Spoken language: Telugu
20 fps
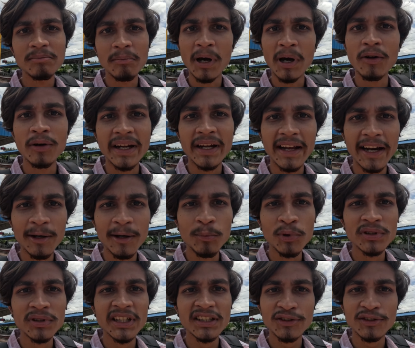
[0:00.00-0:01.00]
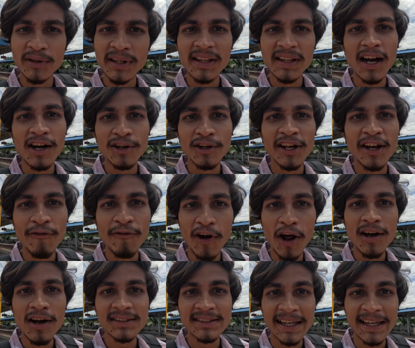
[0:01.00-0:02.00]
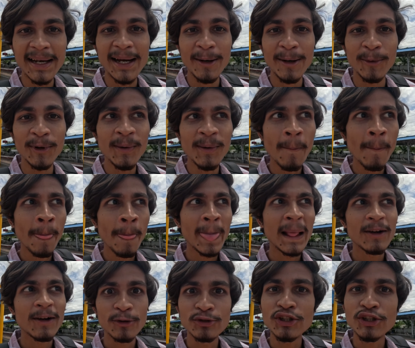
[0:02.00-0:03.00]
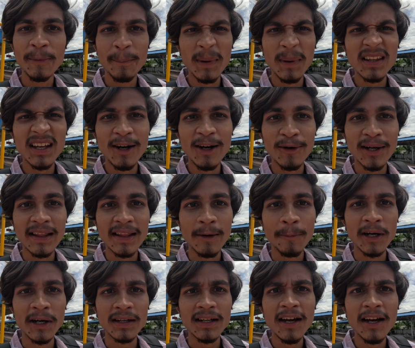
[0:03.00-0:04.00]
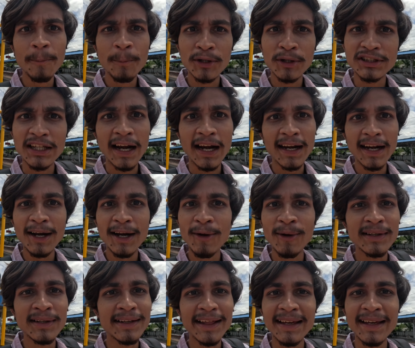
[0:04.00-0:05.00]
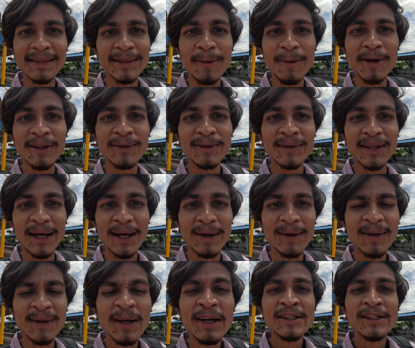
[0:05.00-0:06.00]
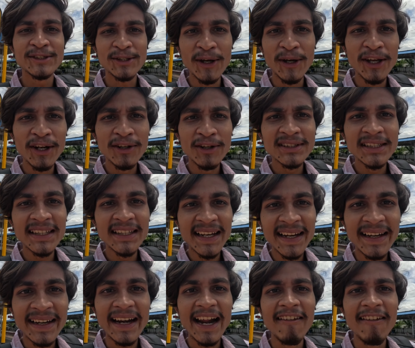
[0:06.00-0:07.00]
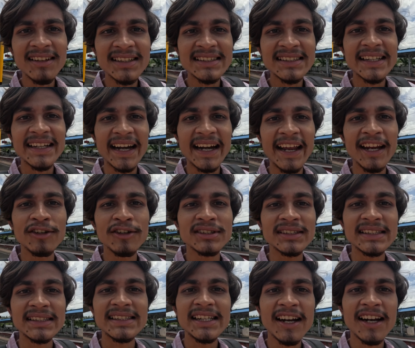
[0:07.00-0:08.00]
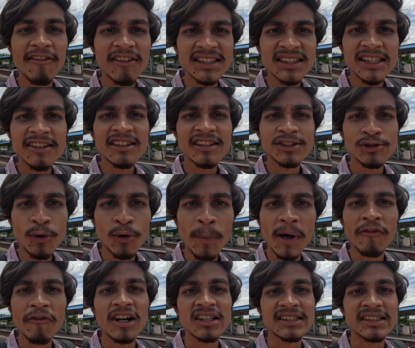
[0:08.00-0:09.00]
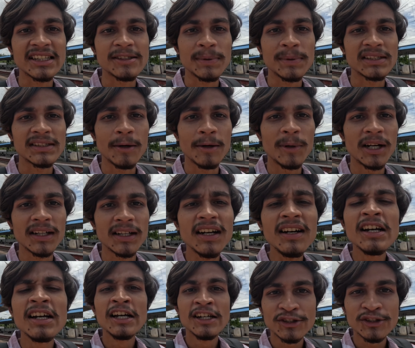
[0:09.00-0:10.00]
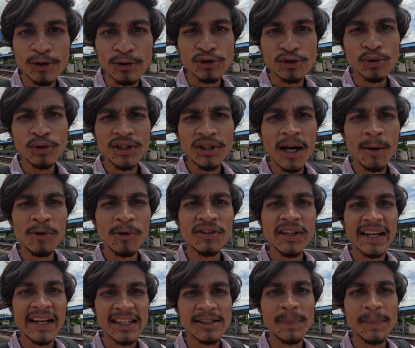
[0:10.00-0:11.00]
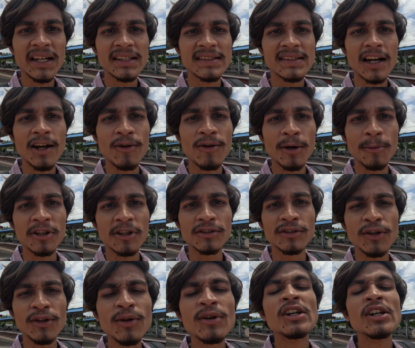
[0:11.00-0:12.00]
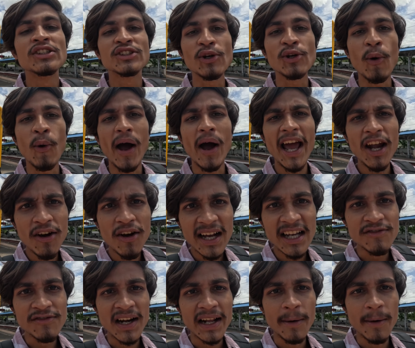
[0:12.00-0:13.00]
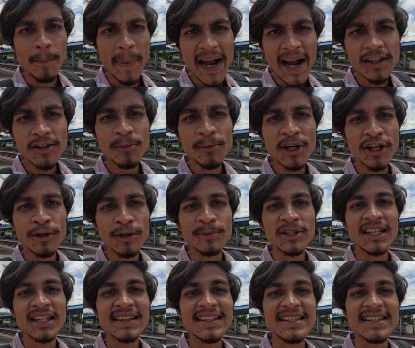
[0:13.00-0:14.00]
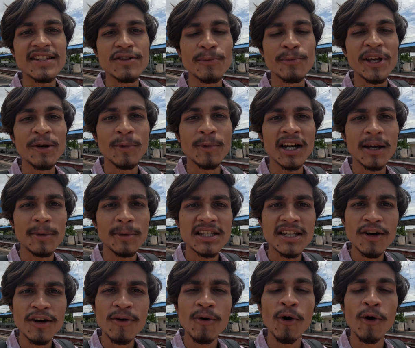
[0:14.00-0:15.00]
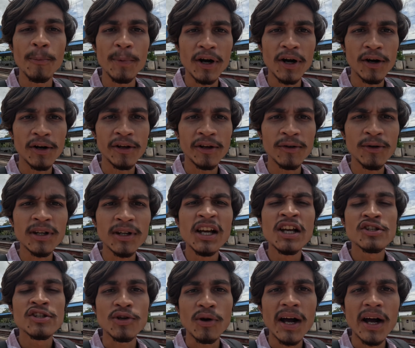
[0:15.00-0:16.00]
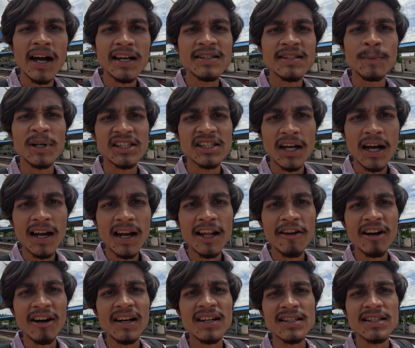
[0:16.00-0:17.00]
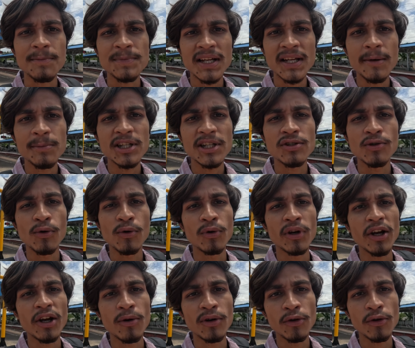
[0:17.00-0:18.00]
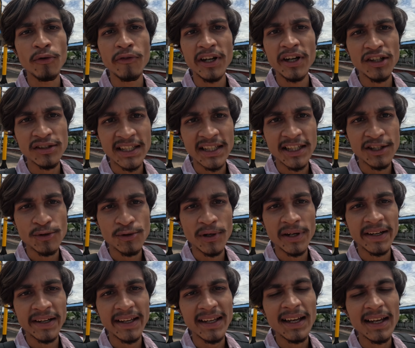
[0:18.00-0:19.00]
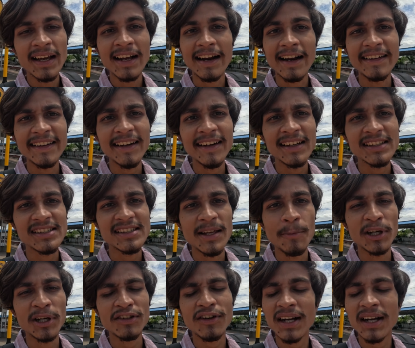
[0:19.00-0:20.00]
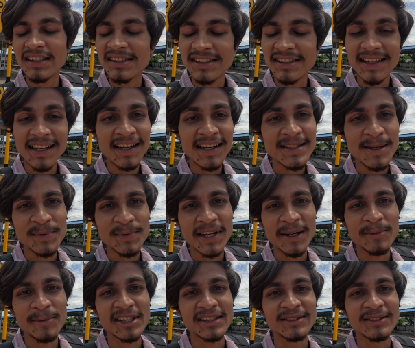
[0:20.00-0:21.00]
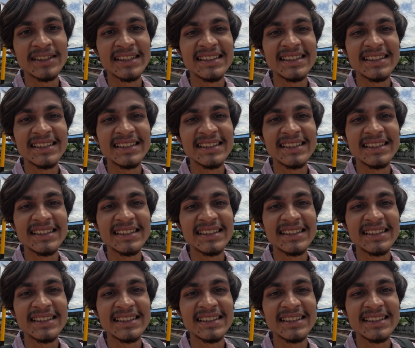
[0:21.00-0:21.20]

మనం టికెట్ బుక్ చేసుకుని దాంట్లోనే బ్లాక్ చేయలేము కొంచెం ఇబ్బందిగా ఉంటుందన్నమాట ఇప్పుడు జనరల్ అంటే ఎంతమంది ఉంటారు సో ఈ రోజు అయితే నేను ట్రావెల్ చేసే ట్రైన్ వచ్చేసి నవజీవన్ సూపర్ ఫాస్ట్ ఎక్స్ప్రెస్ అనమాట సో చూద్దాము దీని ఎక్స్పీరియన్స్ ఎలా ఉండబోతుందో సో హలో గాయస్ వెల్కమ్ బ్యాక్ టు మై యూట్యూబ్ ఛానల్ దిస్ ఇస్ మీ ఎమ్మ డబల్ జీరో హోప్ ఇర్ ఆల్ డూయింగ్ గుడ్ సో గాయస్ మన ఛానల్ ఎవరైనా సబ్స్క్రైబ్ చేసుకోకుంటే ఒక టూ వీడియోస్ అయితే చూడండి కంటెంట్ నచ్చితే మాత్రం ఖచ్చితంగా సబ్స్క్రైబ్ చేసుకోండి